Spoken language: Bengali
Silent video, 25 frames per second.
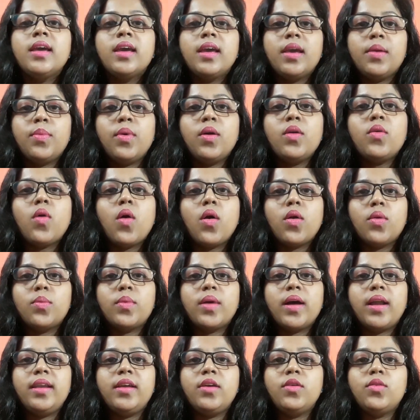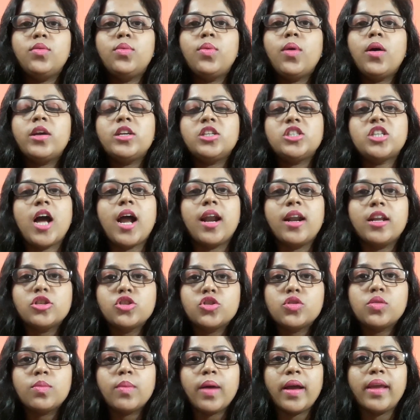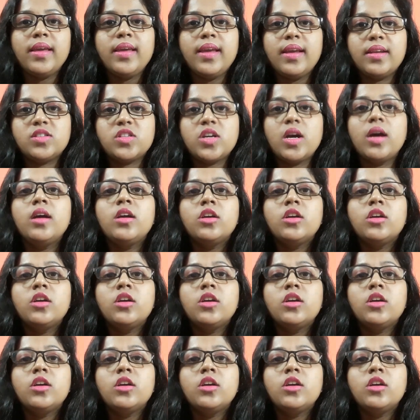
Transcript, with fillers: এবং গরমকালে উভয় সারা সময় এটা